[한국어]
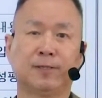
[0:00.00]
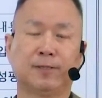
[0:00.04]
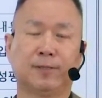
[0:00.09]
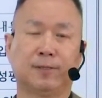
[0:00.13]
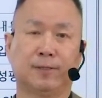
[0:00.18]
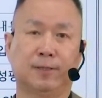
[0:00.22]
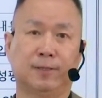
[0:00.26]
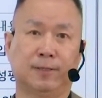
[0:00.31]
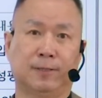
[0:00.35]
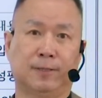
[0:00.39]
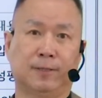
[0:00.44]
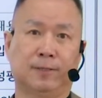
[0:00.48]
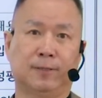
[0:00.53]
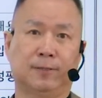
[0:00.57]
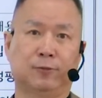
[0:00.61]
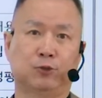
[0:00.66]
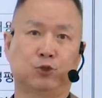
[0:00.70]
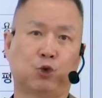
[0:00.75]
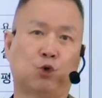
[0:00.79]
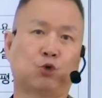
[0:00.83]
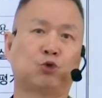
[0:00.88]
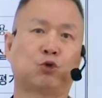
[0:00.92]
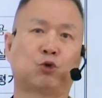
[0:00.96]
어
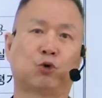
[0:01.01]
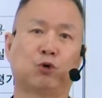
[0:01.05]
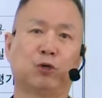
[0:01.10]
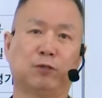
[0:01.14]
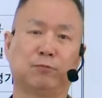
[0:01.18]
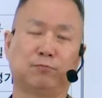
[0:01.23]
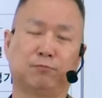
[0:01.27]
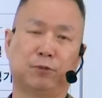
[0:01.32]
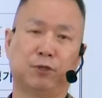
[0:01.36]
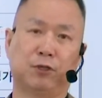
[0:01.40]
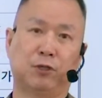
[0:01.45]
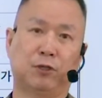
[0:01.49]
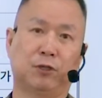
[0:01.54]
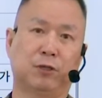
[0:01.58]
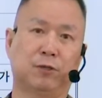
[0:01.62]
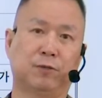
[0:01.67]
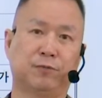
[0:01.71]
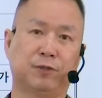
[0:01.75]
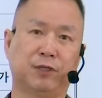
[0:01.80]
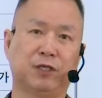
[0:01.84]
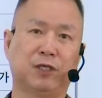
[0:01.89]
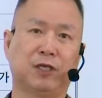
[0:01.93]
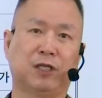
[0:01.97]
총론은
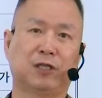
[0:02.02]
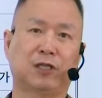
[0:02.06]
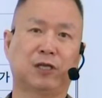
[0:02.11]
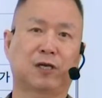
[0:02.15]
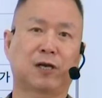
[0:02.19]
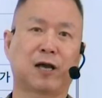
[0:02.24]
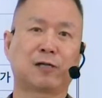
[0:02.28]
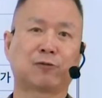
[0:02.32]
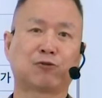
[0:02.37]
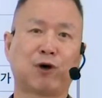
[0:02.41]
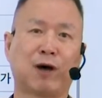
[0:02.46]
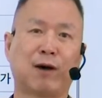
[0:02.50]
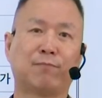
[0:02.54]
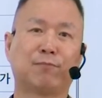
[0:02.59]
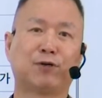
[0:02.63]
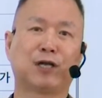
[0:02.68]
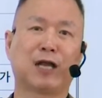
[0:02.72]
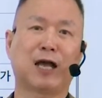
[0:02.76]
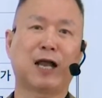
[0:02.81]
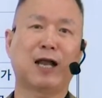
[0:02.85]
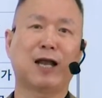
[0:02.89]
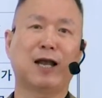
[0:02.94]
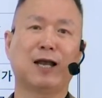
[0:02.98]
뭐 이거 특강도
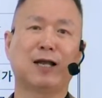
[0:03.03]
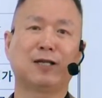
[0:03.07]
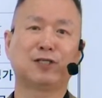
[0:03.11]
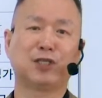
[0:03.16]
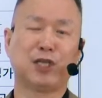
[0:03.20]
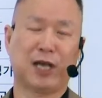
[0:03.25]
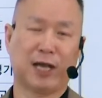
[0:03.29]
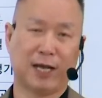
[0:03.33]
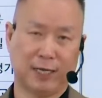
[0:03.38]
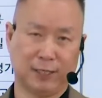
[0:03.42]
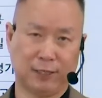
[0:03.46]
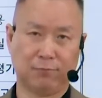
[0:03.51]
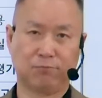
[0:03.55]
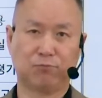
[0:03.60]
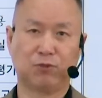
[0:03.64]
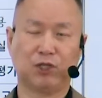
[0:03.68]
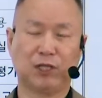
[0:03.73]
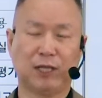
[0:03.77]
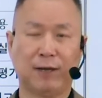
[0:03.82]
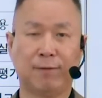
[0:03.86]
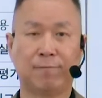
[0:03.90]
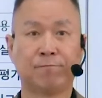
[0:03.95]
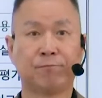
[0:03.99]
한번 할
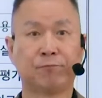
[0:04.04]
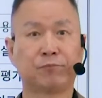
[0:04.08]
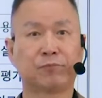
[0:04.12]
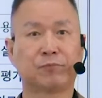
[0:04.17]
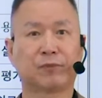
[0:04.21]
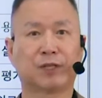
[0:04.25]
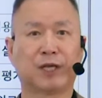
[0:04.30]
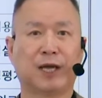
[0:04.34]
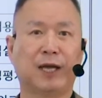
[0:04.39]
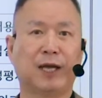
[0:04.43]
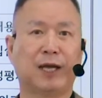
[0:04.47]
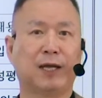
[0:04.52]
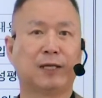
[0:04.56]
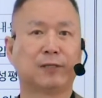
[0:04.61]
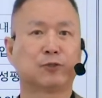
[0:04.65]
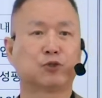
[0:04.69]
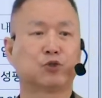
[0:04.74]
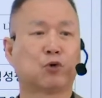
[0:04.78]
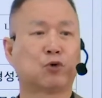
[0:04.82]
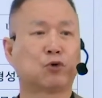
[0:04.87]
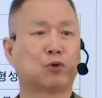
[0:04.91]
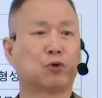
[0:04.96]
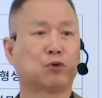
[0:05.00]
생각입니다. 예,
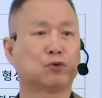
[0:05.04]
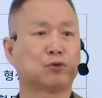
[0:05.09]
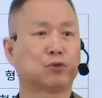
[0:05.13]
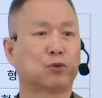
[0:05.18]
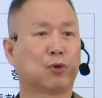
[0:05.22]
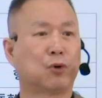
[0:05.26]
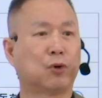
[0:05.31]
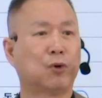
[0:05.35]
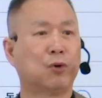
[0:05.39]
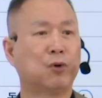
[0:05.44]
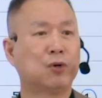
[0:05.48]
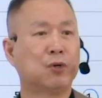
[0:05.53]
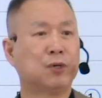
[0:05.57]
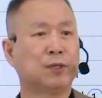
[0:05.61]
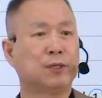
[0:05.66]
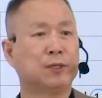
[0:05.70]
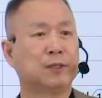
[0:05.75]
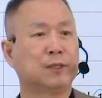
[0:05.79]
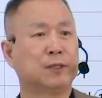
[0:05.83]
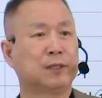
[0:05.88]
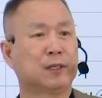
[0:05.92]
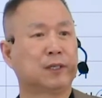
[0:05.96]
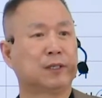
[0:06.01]
총론도
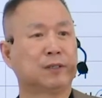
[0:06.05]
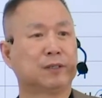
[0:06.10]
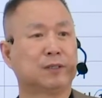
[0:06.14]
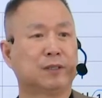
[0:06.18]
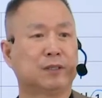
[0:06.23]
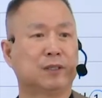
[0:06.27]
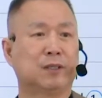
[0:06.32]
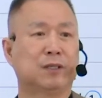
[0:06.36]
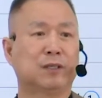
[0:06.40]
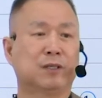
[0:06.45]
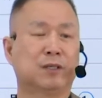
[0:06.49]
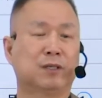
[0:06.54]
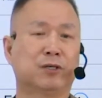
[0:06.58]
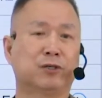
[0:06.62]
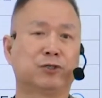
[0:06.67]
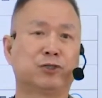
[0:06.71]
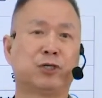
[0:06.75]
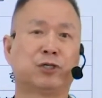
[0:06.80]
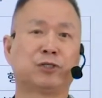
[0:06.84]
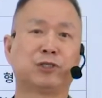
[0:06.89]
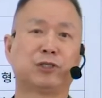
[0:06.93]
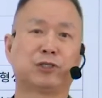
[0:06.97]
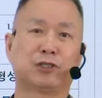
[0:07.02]
어
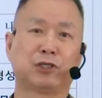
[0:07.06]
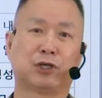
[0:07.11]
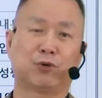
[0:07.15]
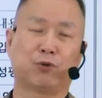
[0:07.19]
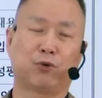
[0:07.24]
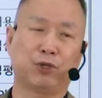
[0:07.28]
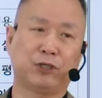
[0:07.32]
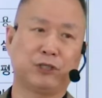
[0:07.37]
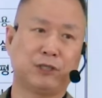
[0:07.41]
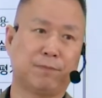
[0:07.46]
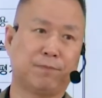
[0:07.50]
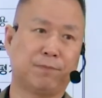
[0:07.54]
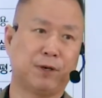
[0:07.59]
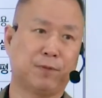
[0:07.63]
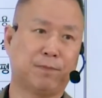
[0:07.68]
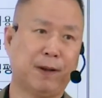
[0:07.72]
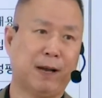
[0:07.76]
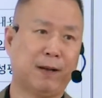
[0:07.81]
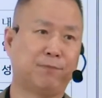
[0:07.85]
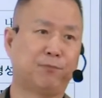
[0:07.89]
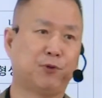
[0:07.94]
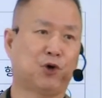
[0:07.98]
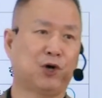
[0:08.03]
정식적으로 이제 뭐
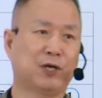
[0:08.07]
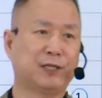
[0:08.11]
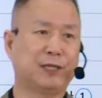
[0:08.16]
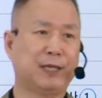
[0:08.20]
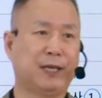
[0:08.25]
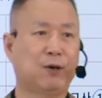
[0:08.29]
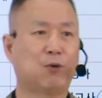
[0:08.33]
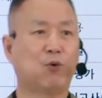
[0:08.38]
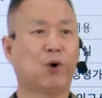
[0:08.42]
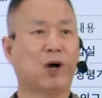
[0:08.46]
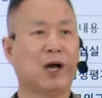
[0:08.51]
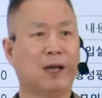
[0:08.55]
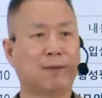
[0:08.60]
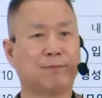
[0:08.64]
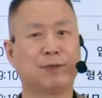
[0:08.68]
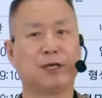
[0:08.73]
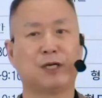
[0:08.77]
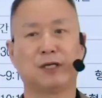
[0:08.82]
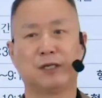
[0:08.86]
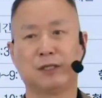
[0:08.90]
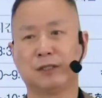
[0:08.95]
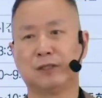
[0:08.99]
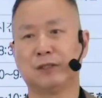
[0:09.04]
발표가 되고
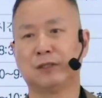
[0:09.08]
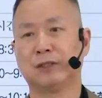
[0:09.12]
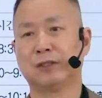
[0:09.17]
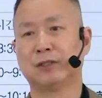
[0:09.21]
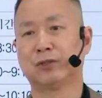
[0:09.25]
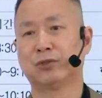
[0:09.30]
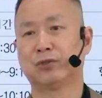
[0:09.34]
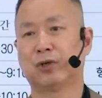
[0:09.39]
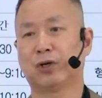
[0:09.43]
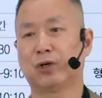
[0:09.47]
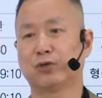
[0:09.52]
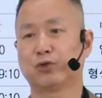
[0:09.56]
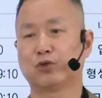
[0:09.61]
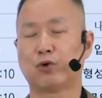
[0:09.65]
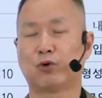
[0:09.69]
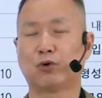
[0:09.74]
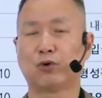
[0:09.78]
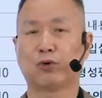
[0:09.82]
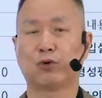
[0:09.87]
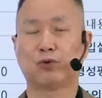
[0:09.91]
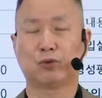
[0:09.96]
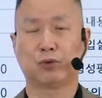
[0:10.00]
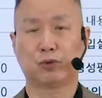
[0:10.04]
하면은 어
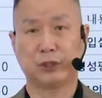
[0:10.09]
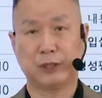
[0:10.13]
총론도